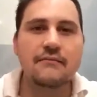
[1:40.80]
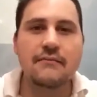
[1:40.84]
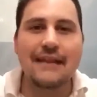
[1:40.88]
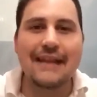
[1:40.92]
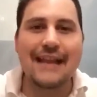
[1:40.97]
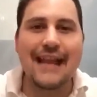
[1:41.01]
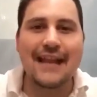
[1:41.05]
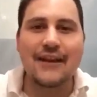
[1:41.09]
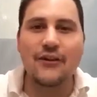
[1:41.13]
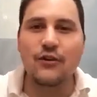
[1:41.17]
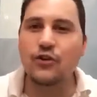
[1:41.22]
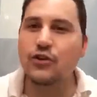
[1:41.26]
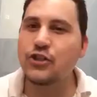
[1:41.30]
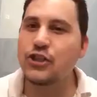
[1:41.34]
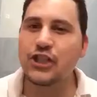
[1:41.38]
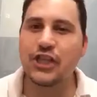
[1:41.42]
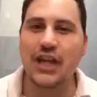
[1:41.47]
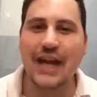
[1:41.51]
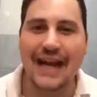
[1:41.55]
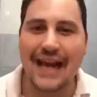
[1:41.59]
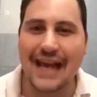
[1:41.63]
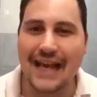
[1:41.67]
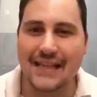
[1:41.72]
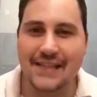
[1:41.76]
La
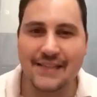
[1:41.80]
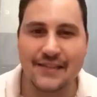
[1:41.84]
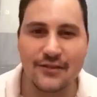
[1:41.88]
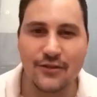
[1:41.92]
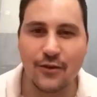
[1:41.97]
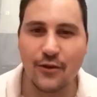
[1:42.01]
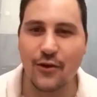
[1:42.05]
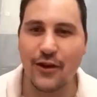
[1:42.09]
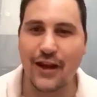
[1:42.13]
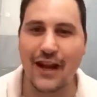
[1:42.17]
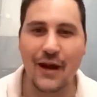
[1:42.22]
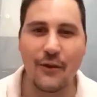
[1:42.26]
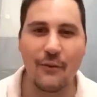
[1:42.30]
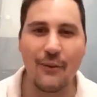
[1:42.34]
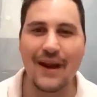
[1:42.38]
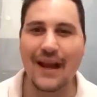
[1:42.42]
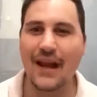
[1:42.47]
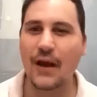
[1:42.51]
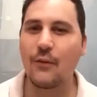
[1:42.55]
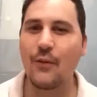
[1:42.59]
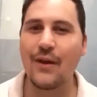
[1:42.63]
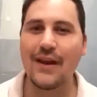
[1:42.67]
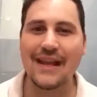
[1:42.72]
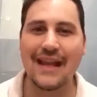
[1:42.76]
nonchalance con la quale
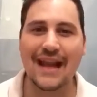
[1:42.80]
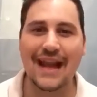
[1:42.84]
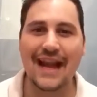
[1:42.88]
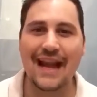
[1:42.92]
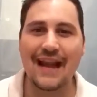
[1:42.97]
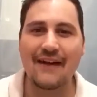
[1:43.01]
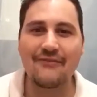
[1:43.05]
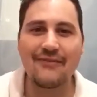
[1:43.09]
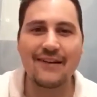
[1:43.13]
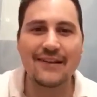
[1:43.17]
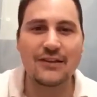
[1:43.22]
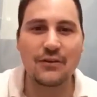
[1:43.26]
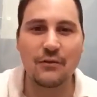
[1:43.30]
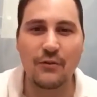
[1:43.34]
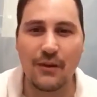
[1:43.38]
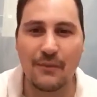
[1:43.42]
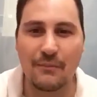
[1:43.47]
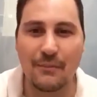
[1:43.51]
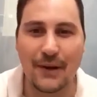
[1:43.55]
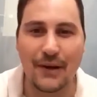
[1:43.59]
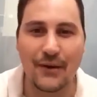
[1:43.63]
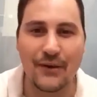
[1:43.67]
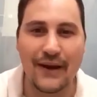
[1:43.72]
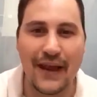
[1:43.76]
Quagliarella ha fatto quel
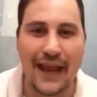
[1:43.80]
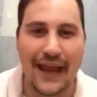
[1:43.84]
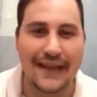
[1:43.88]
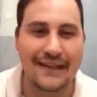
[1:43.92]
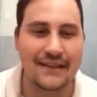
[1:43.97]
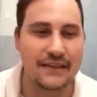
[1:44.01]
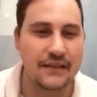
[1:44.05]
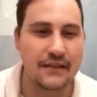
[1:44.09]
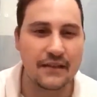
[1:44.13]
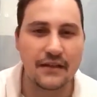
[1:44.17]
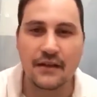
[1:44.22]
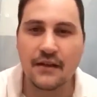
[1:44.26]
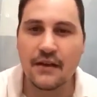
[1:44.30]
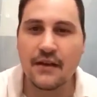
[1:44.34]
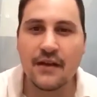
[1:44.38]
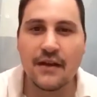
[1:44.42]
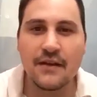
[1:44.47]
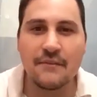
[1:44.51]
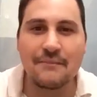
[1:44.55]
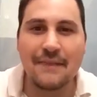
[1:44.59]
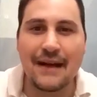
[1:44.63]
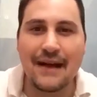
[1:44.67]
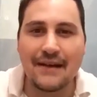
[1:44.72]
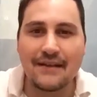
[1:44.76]
pallonetto,
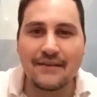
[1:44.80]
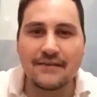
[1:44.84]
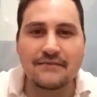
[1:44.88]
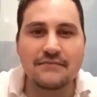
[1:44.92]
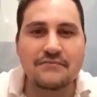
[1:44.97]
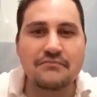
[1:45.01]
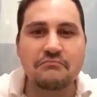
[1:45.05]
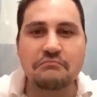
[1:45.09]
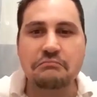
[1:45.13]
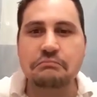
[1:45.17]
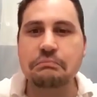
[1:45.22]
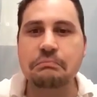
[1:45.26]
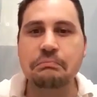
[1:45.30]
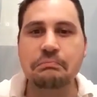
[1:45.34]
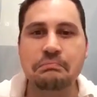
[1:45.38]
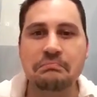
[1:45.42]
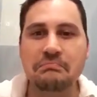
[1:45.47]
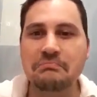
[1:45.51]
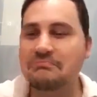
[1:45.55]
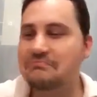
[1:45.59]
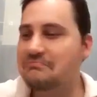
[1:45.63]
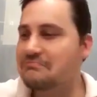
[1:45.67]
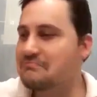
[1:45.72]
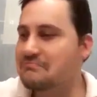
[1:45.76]
ma...
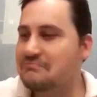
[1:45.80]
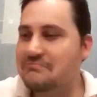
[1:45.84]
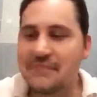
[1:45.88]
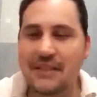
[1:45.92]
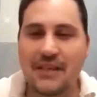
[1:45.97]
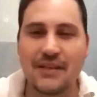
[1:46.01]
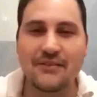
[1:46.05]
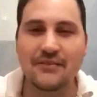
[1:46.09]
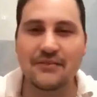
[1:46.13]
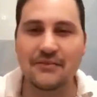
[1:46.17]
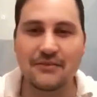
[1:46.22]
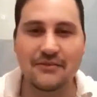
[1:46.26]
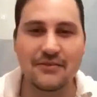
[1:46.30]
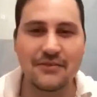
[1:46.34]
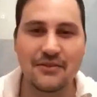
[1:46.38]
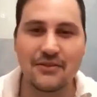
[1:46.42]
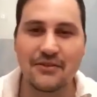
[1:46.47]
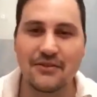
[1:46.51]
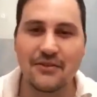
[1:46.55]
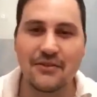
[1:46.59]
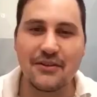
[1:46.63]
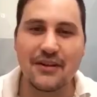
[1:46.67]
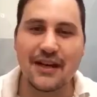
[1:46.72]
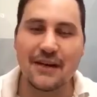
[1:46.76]
Io
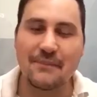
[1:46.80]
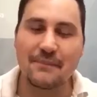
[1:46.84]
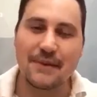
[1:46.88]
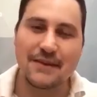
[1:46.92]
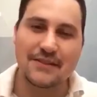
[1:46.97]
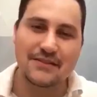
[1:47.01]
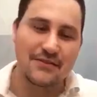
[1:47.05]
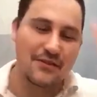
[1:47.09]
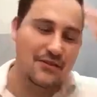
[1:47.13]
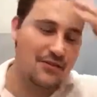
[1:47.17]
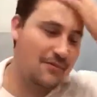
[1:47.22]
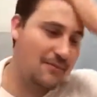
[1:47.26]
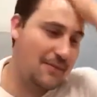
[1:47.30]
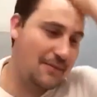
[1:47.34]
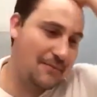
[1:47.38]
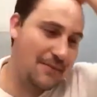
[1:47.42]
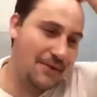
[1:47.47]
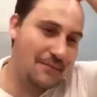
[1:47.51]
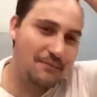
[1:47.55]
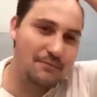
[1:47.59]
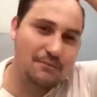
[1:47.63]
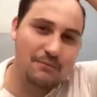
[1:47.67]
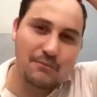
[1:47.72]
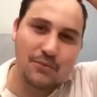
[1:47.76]
non capisco come
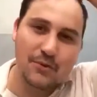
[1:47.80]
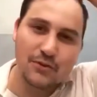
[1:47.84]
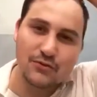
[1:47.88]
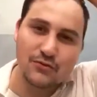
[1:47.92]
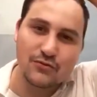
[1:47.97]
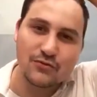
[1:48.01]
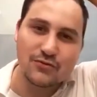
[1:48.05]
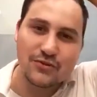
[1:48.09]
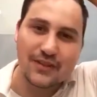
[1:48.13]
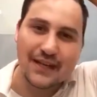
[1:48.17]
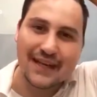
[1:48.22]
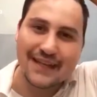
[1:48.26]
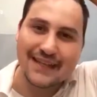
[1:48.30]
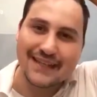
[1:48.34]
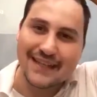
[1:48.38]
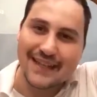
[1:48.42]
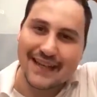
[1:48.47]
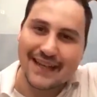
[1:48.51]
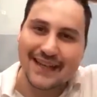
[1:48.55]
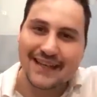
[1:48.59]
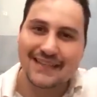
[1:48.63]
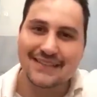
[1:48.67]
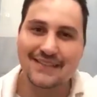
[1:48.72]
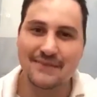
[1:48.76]
abbia potuto
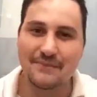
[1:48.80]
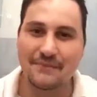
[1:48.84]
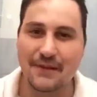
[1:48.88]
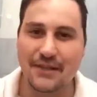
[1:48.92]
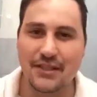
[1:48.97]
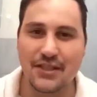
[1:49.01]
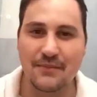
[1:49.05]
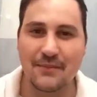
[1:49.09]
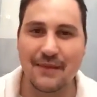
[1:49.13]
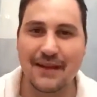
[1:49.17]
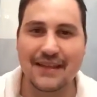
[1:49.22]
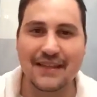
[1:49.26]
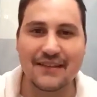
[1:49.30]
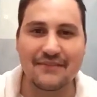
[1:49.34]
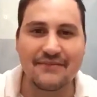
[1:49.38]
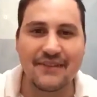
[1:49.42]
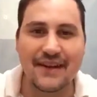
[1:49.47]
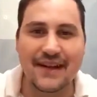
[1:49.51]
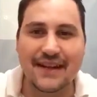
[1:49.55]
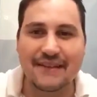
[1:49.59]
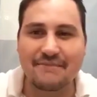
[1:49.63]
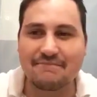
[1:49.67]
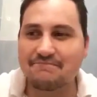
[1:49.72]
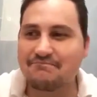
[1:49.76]
Ranieri semplicemente
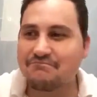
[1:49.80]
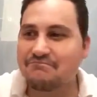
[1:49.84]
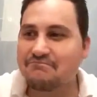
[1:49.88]
fare